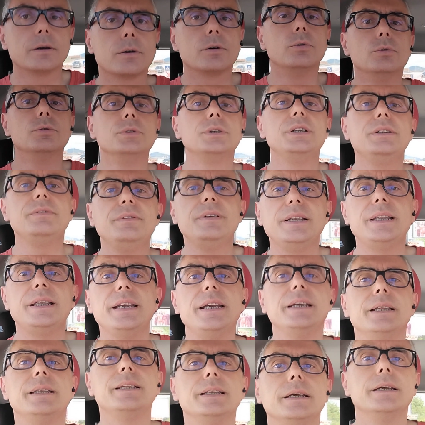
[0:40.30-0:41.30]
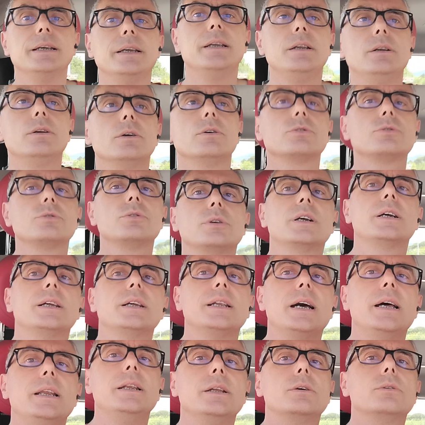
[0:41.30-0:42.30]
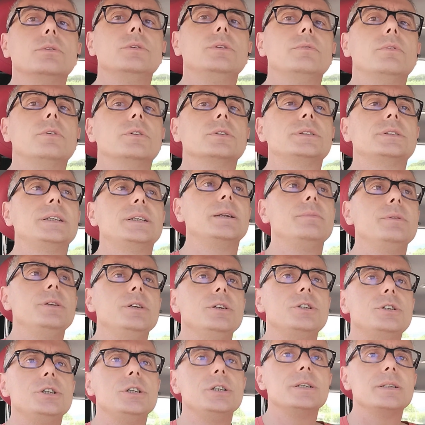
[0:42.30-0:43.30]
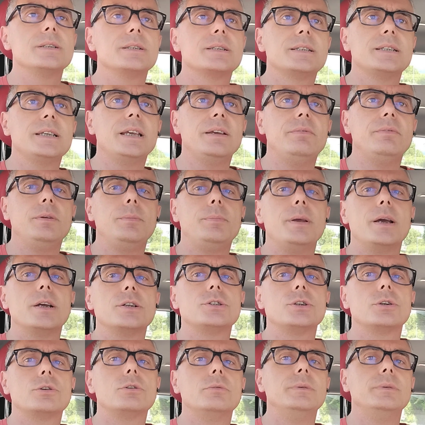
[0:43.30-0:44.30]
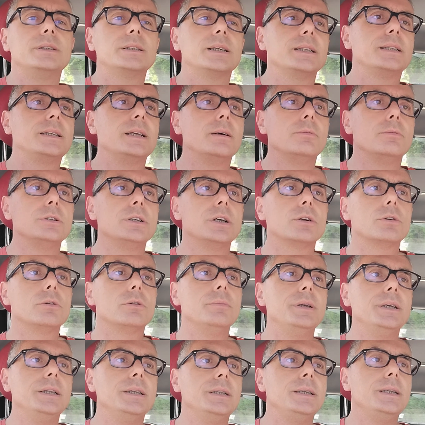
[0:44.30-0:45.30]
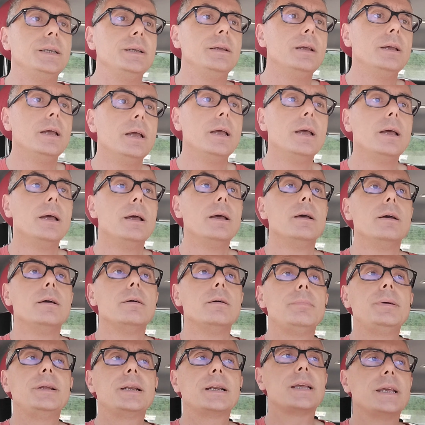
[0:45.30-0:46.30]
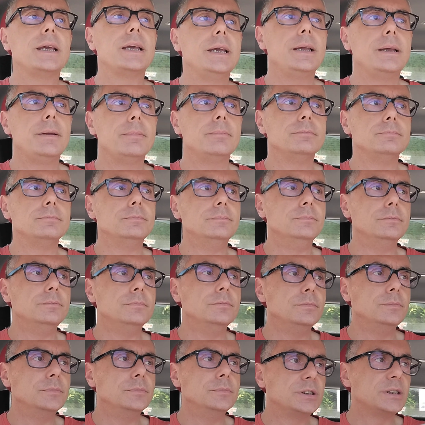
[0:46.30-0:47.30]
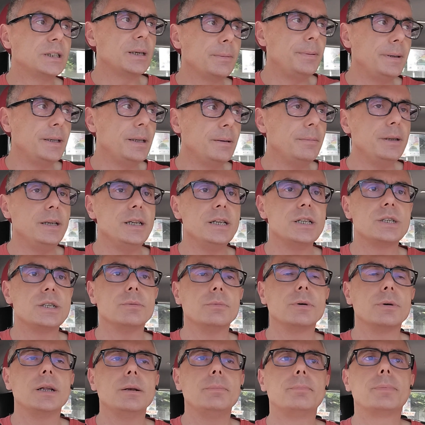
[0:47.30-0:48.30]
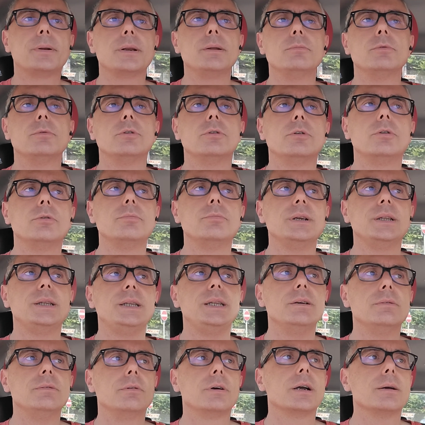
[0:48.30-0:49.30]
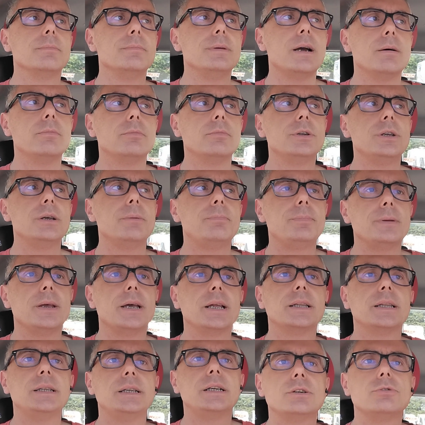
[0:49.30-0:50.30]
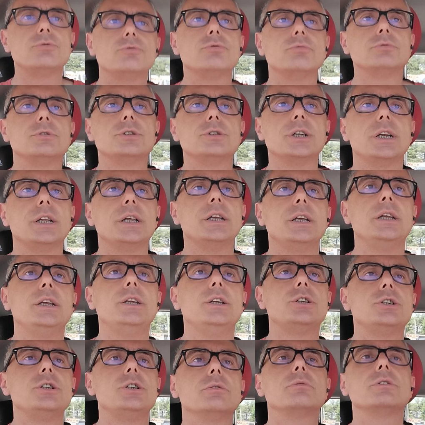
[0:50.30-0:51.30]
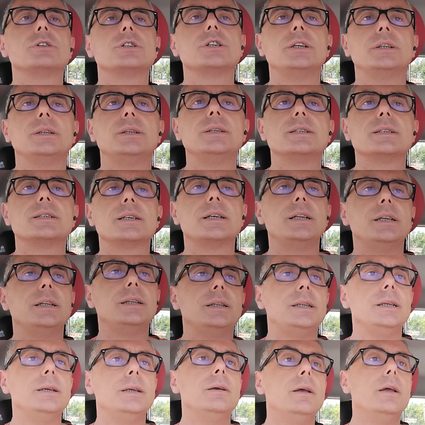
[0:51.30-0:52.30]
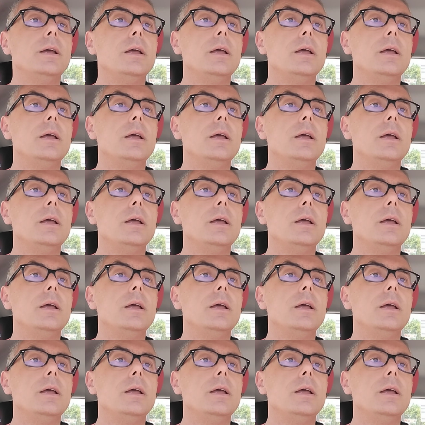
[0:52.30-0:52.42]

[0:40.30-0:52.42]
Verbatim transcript: condividete il nostro canale con i vostri amici se vi piace come trattiamo gli argomenti perché mh, sapete benissimo che il primo obiettivo che abbiamo io e Pier è di raggiungere i 500 iscritti